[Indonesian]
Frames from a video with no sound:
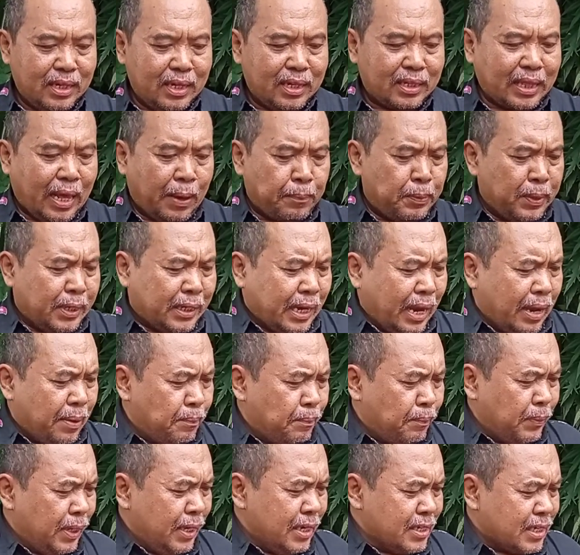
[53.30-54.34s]
Tapi
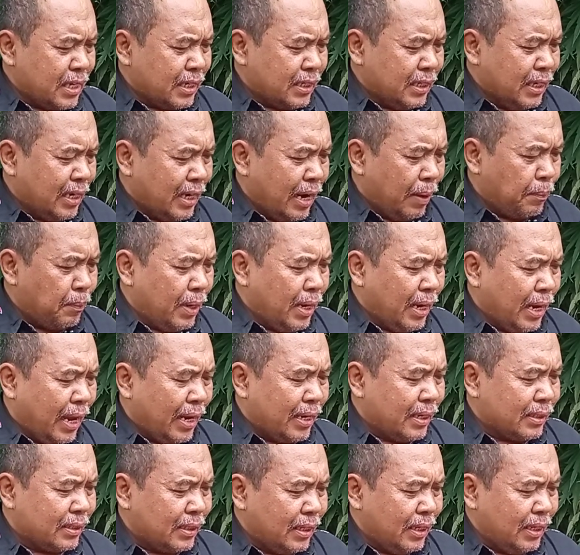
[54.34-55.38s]
kami sederap
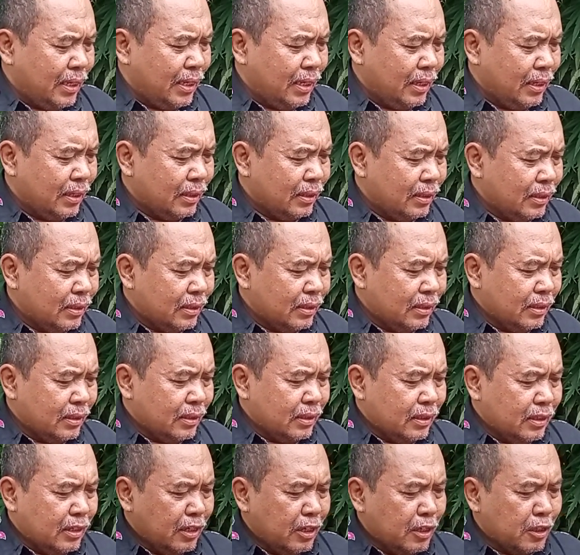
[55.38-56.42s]
mengganti
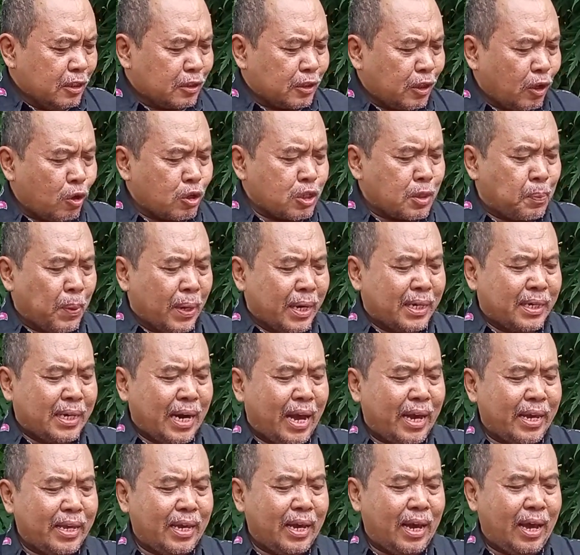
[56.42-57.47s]
terus
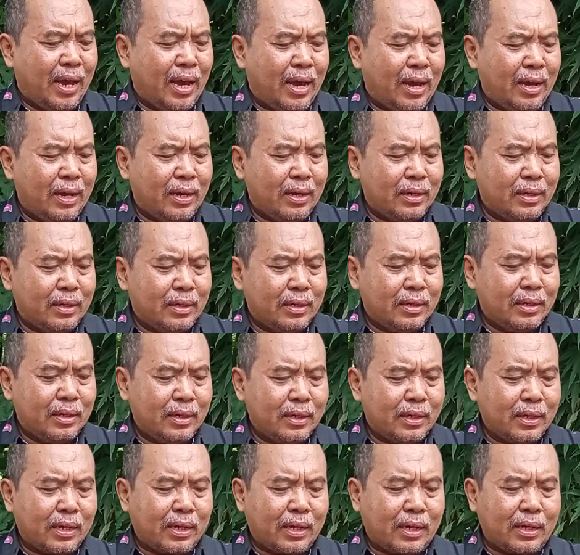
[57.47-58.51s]
berdaya
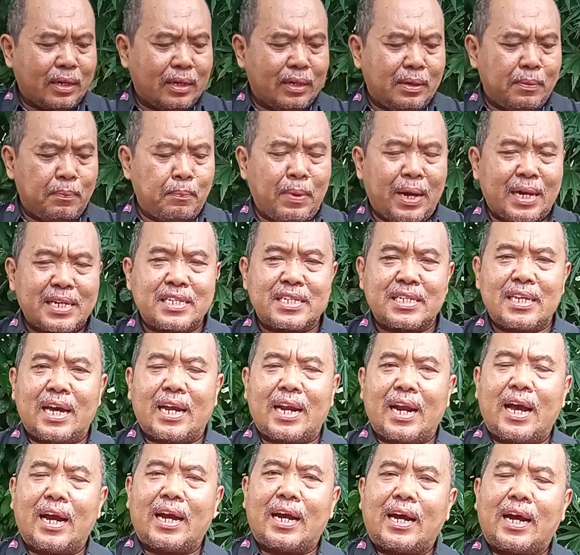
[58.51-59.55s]
ke
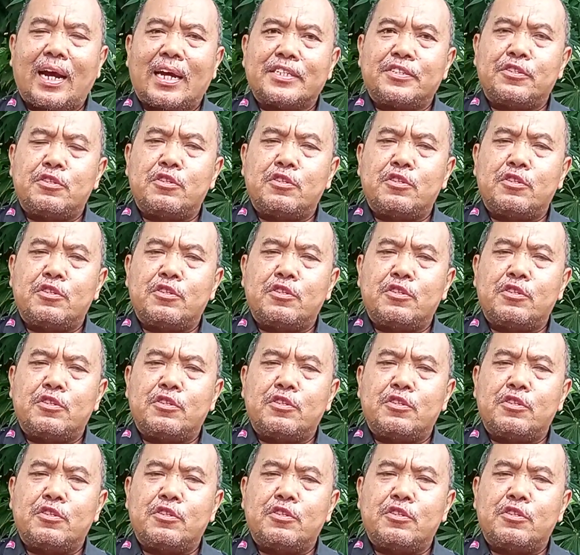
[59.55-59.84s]
masyarakat